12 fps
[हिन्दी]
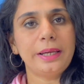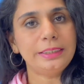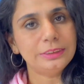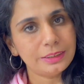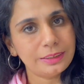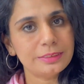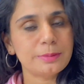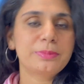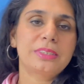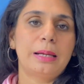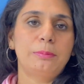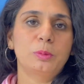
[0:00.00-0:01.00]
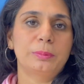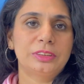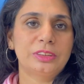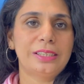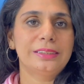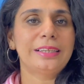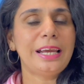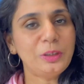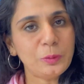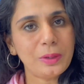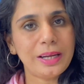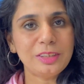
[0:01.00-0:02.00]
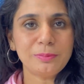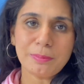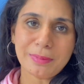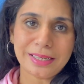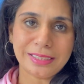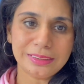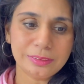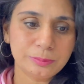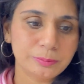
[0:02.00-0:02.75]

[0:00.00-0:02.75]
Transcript: लाइक शेयर एंड सब्सक्राइब टू माई चैनल थैंक यू गाइज बाय बाय